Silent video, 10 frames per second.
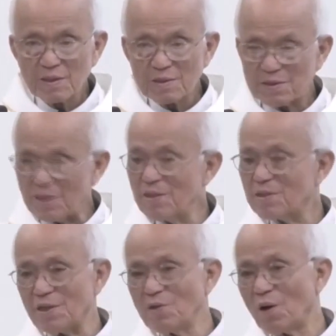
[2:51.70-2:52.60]
chỉ
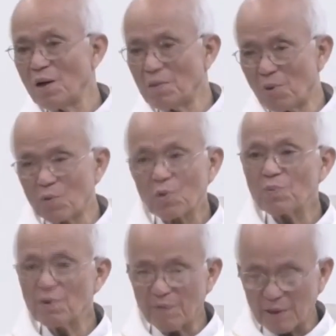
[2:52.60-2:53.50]
chỉ nói lại một chút
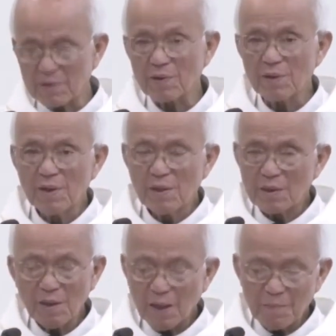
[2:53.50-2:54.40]
như vậy thôi
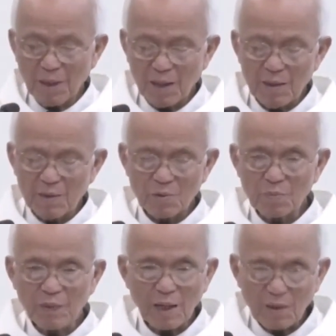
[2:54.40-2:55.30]
để mà chúng
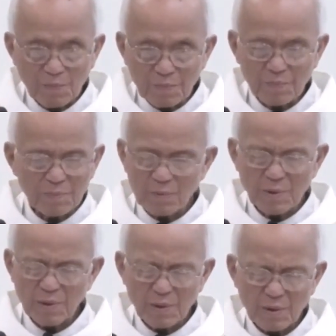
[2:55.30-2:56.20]
ta không
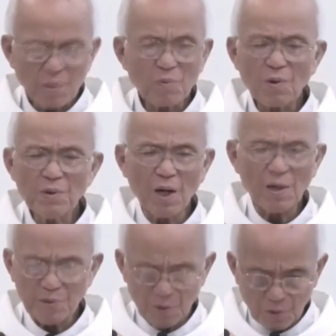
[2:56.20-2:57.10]
không có giờ
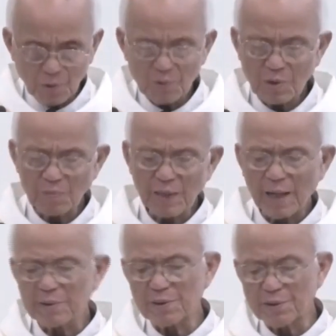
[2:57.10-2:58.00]
nhiều trong ngày
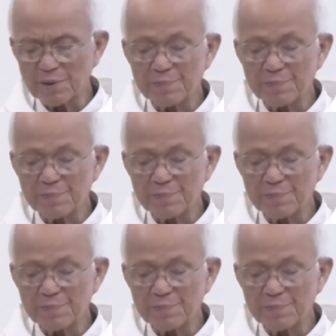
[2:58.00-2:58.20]
thường